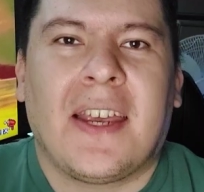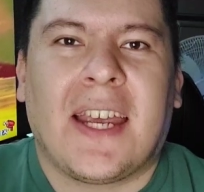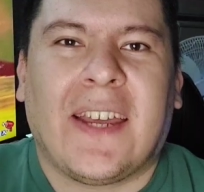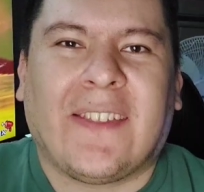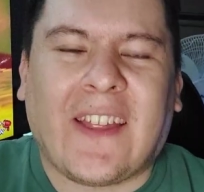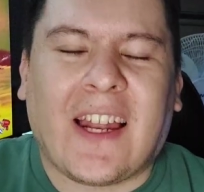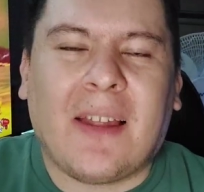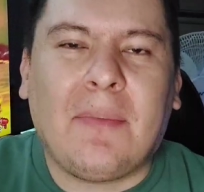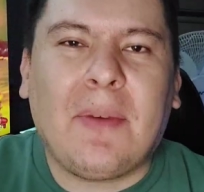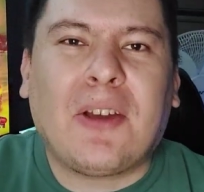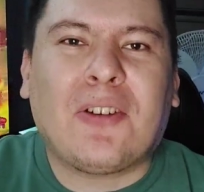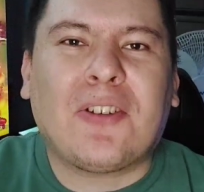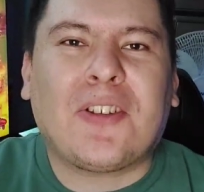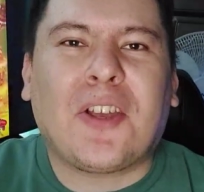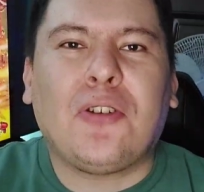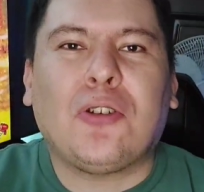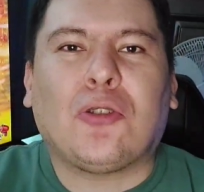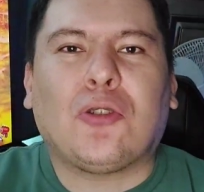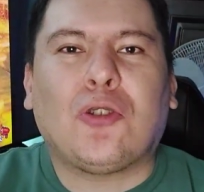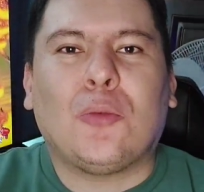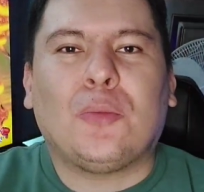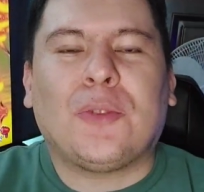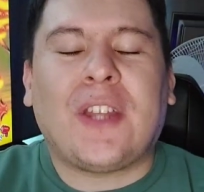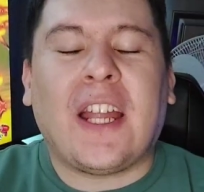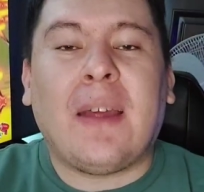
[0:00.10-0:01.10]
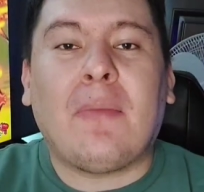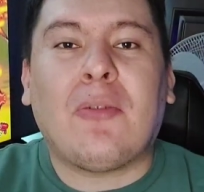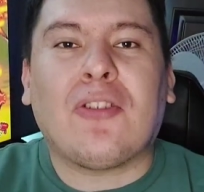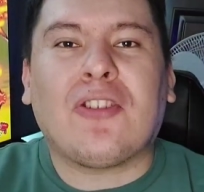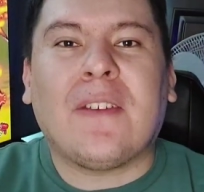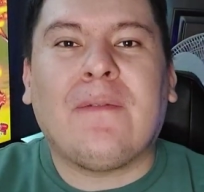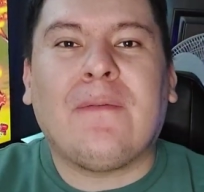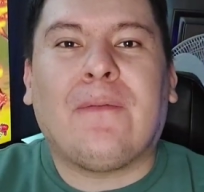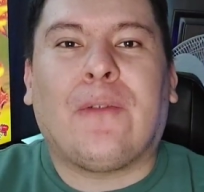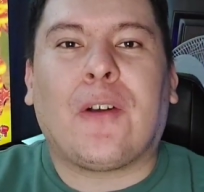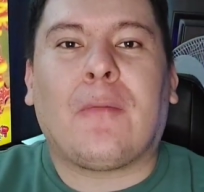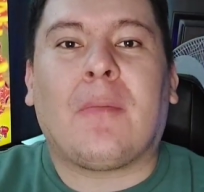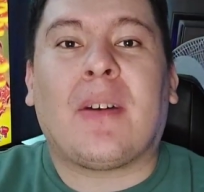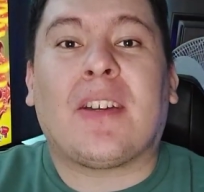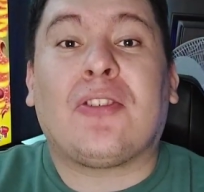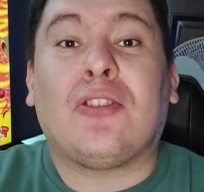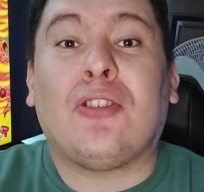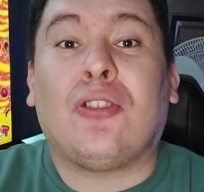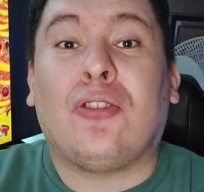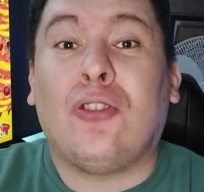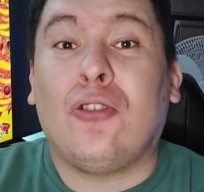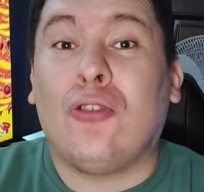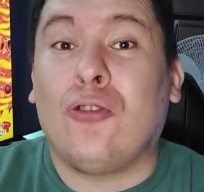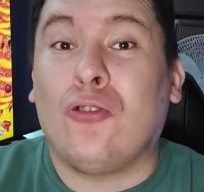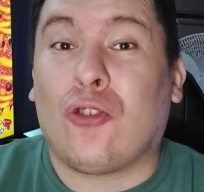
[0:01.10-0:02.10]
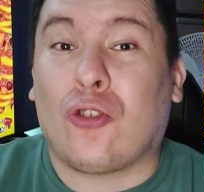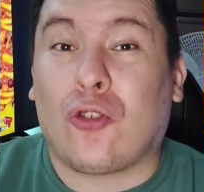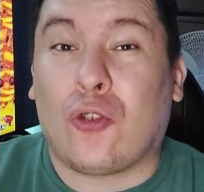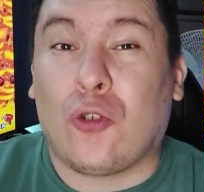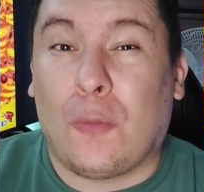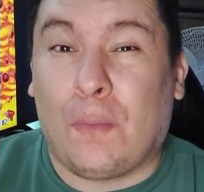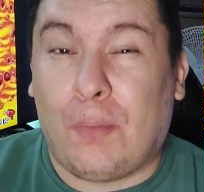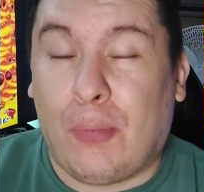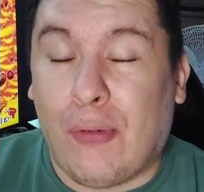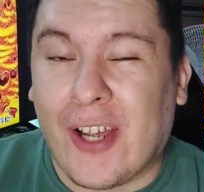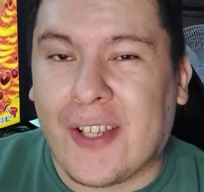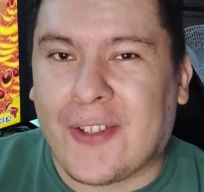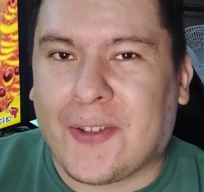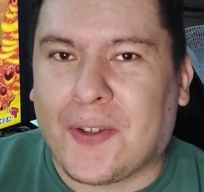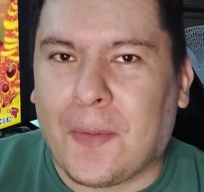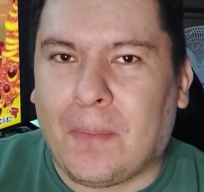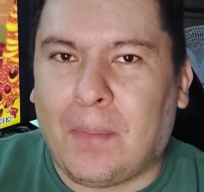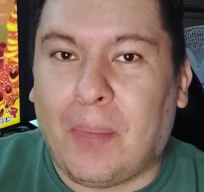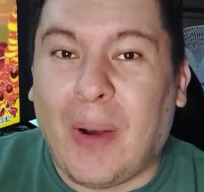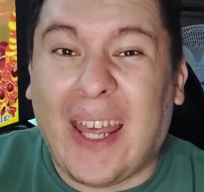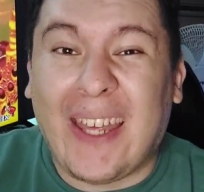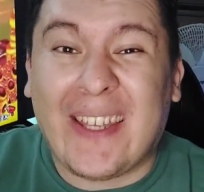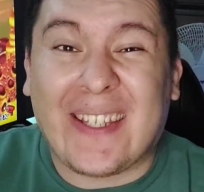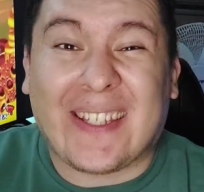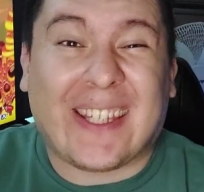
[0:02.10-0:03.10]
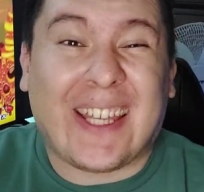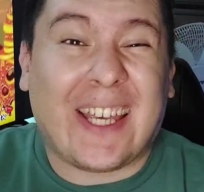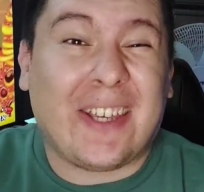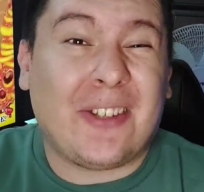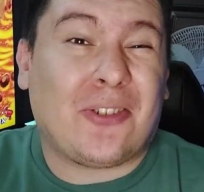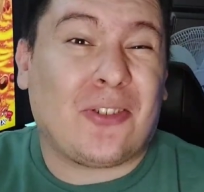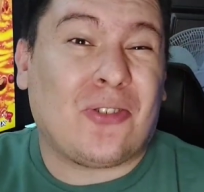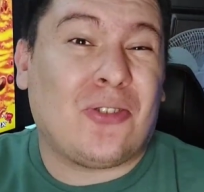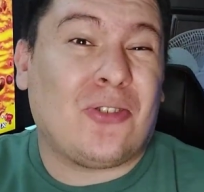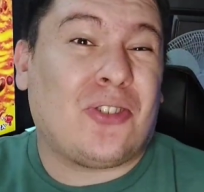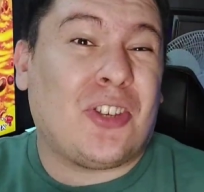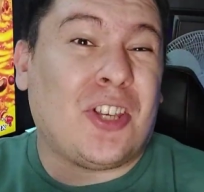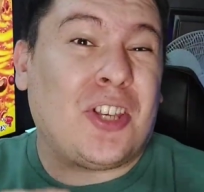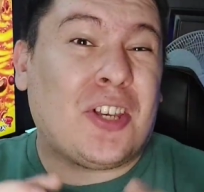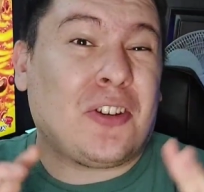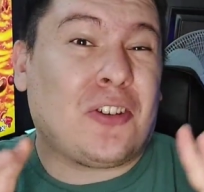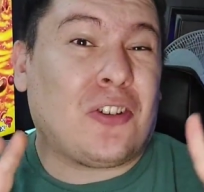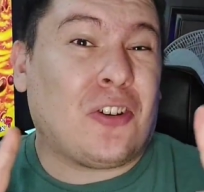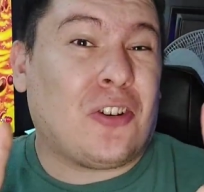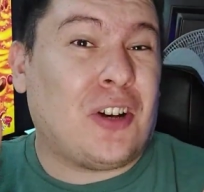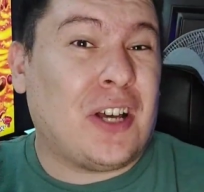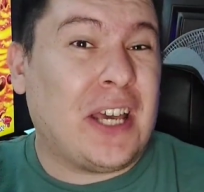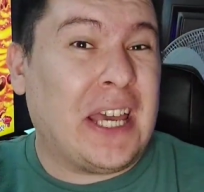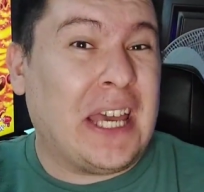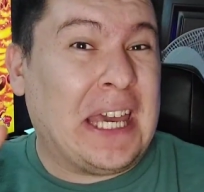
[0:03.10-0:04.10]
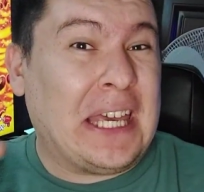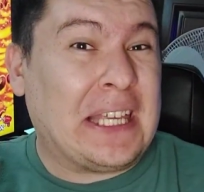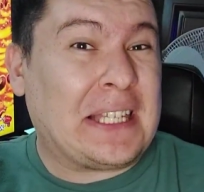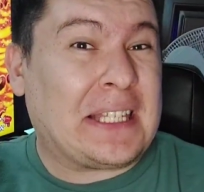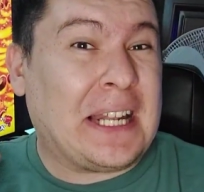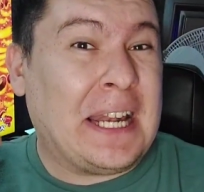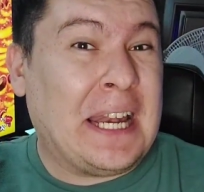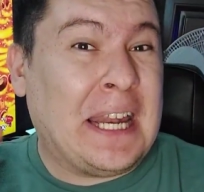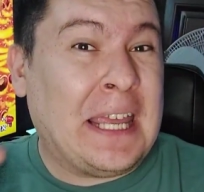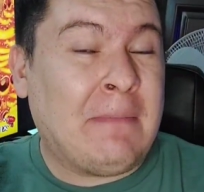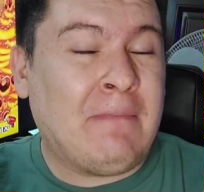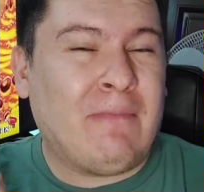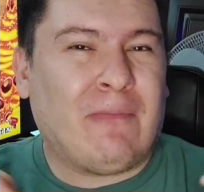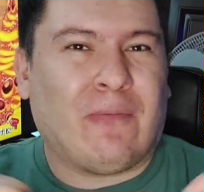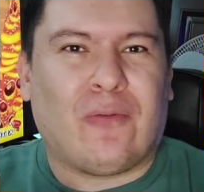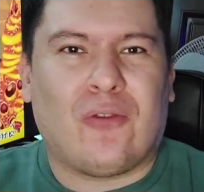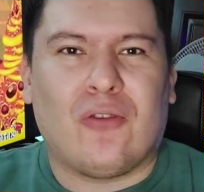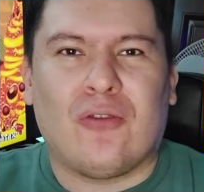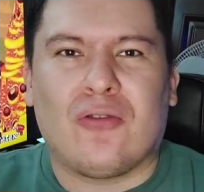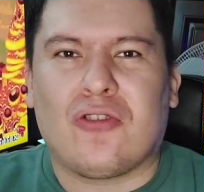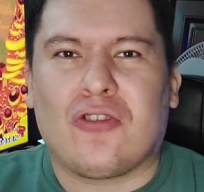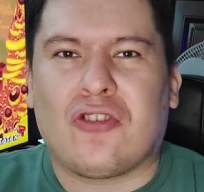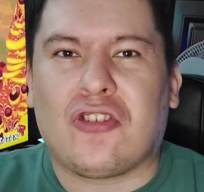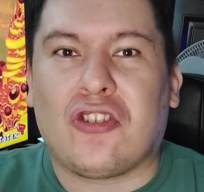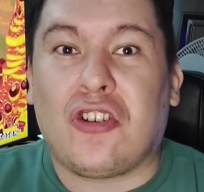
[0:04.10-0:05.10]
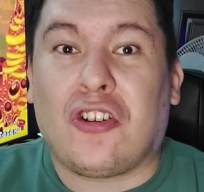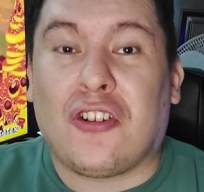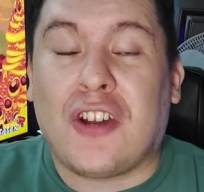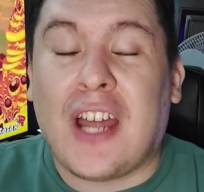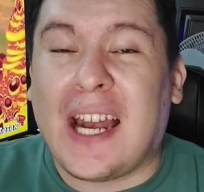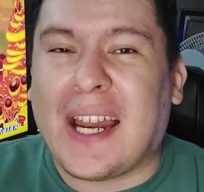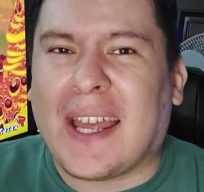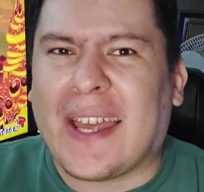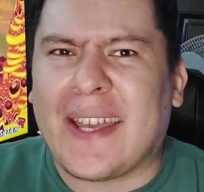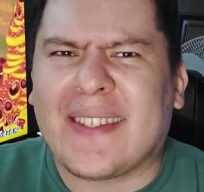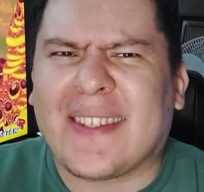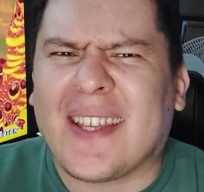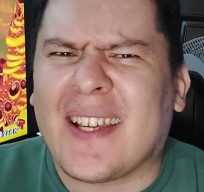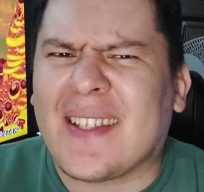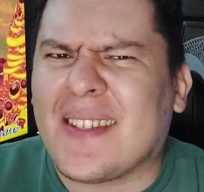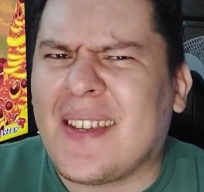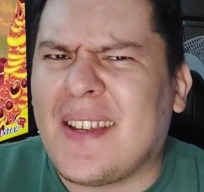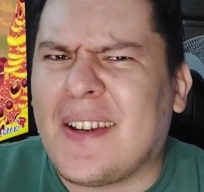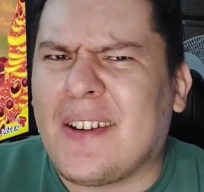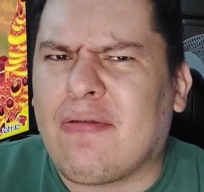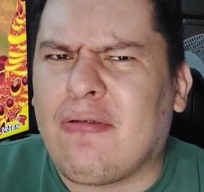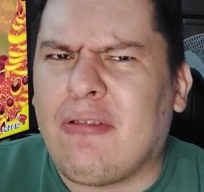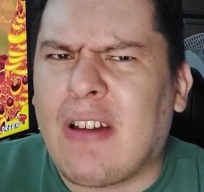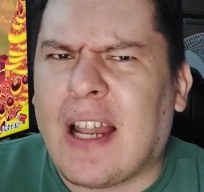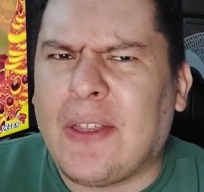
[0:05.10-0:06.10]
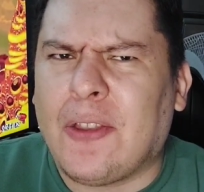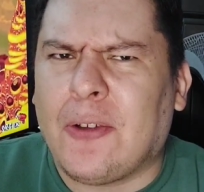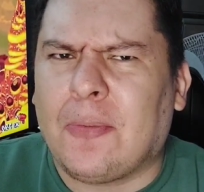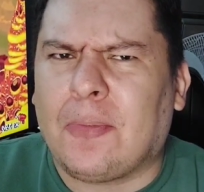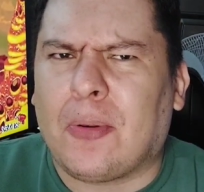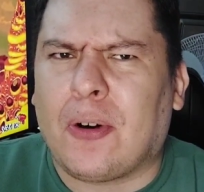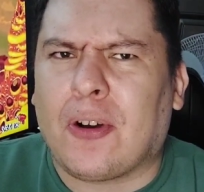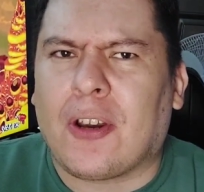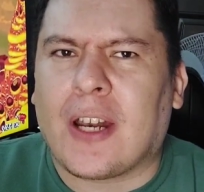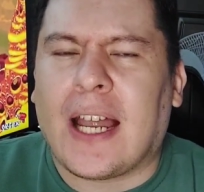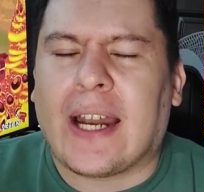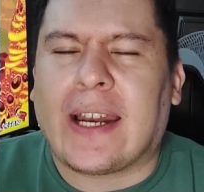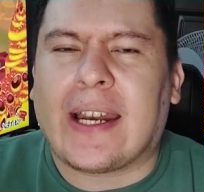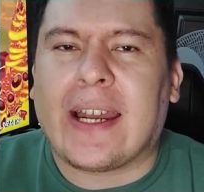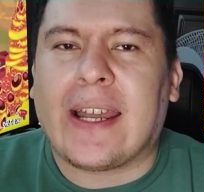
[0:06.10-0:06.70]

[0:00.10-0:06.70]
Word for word: ¿Qué tal amigos de YouTube? Tenemos información de un supuesto PlayStation 5 Slim funcional que está circulando por la